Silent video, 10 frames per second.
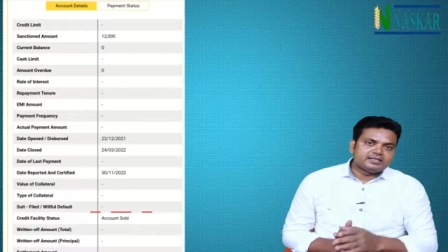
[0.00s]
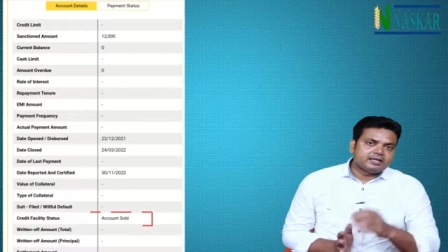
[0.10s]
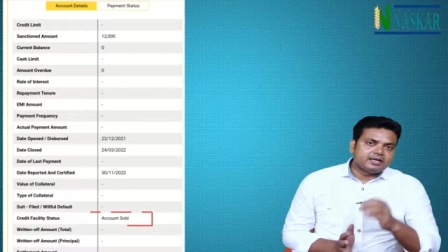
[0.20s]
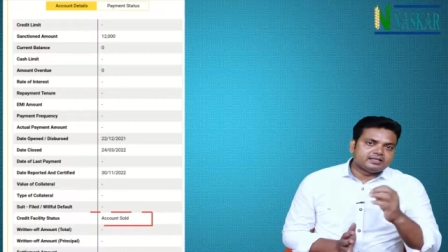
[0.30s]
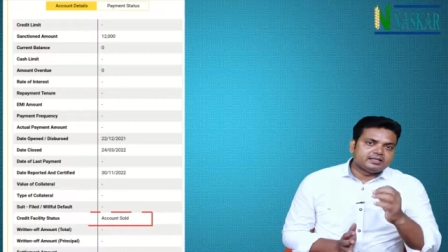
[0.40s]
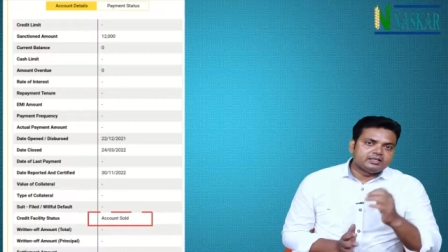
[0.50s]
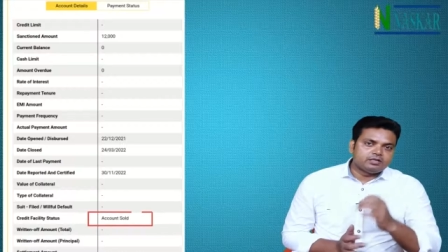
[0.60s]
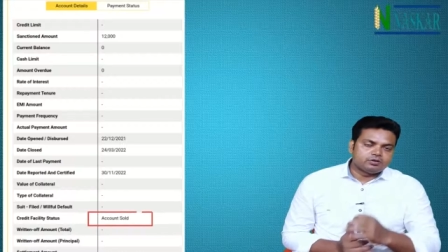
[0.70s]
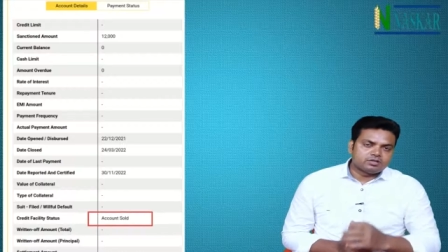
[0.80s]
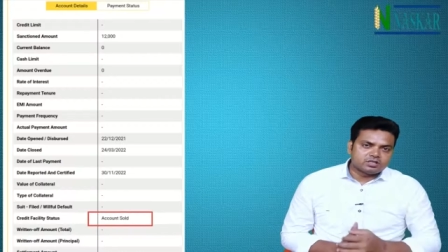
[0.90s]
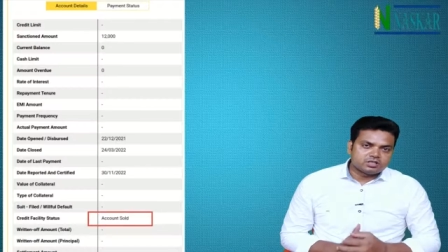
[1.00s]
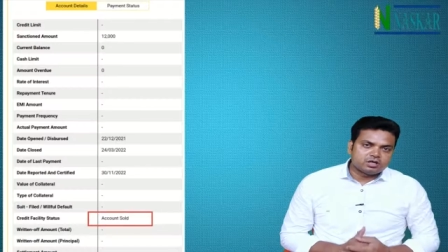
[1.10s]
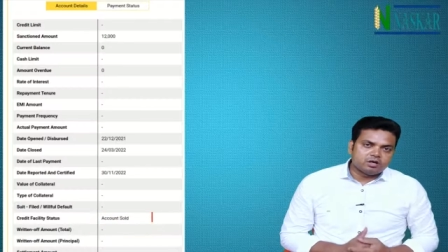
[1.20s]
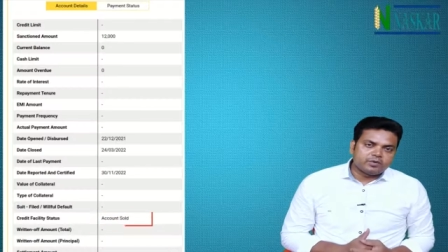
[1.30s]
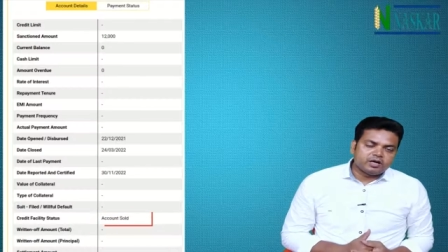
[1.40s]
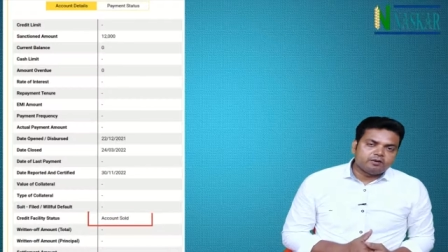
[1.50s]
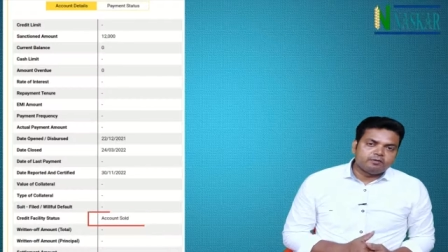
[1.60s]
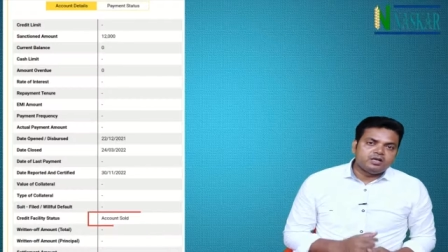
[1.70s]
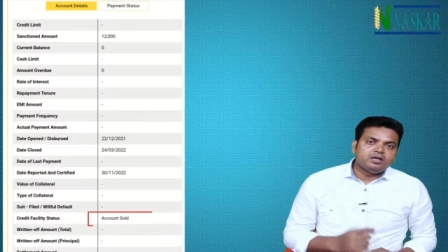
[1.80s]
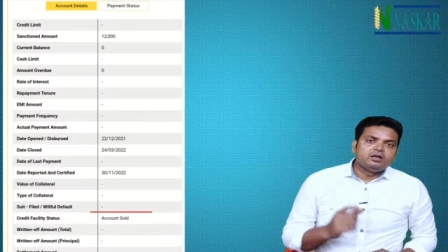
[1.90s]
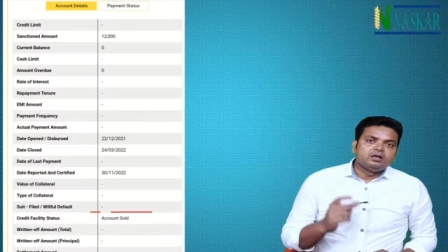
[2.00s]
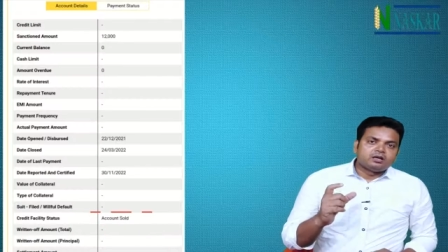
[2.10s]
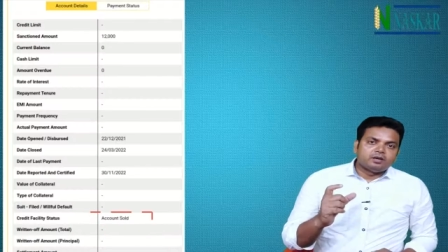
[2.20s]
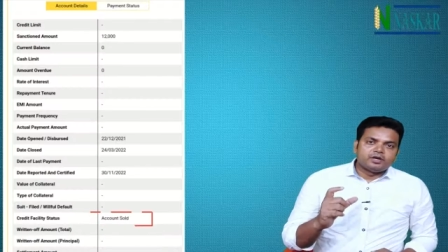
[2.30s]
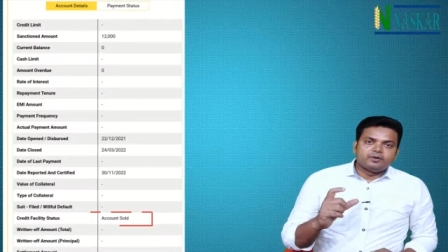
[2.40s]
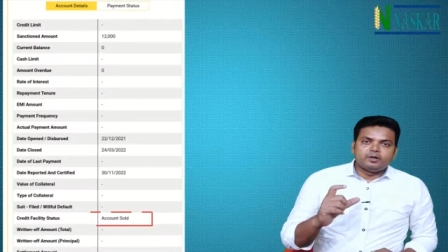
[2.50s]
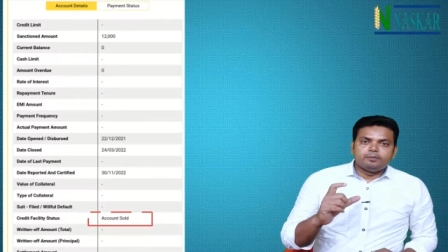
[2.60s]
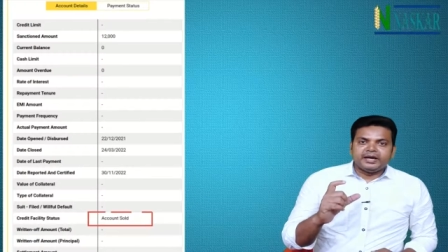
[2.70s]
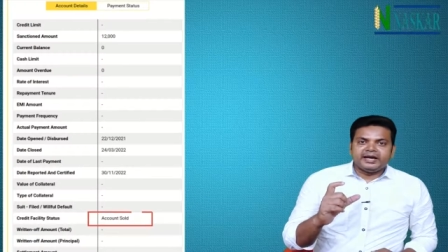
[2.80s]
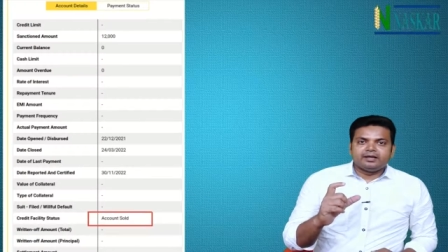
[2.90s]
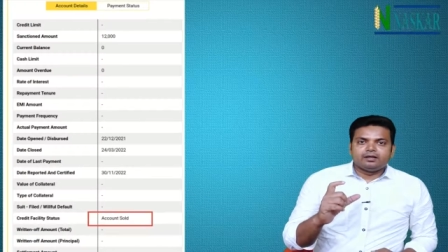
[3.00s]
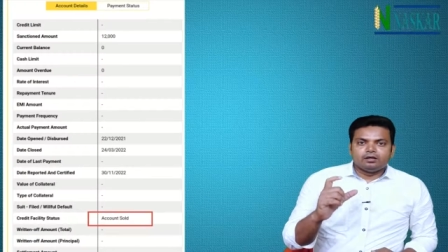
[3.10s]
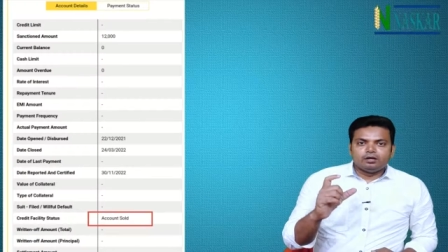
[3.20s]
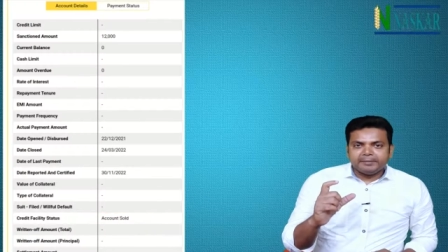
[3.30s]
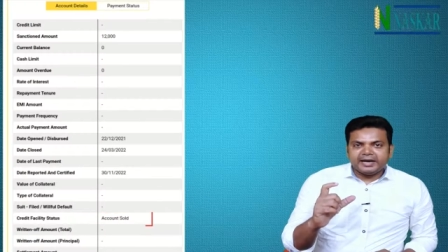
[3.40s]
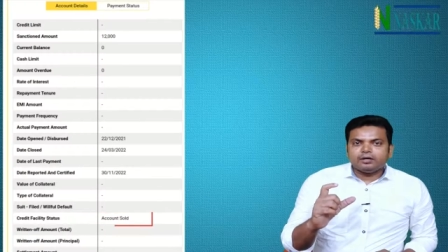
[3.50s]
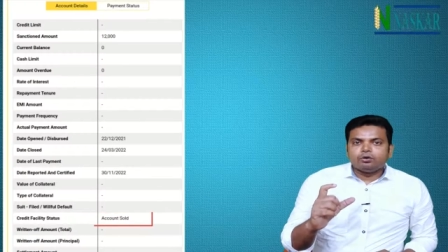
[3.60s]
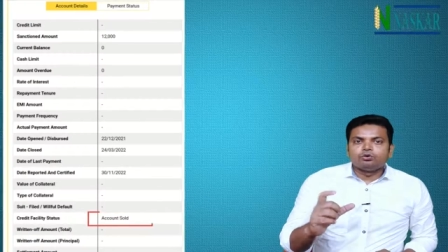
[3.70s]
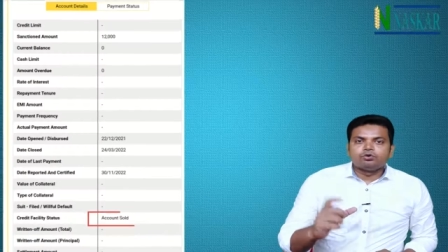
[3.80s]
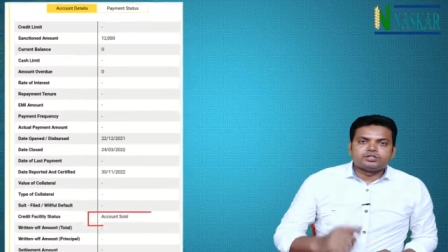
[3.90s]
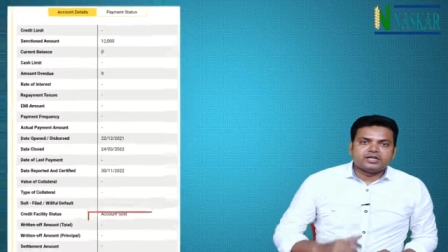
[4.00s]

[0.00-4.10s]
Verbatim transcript: ऐसा एसेट रिकॉन्स्ट्रक्शन कंपनी में भी कभी कभी बैंक बैड लोन को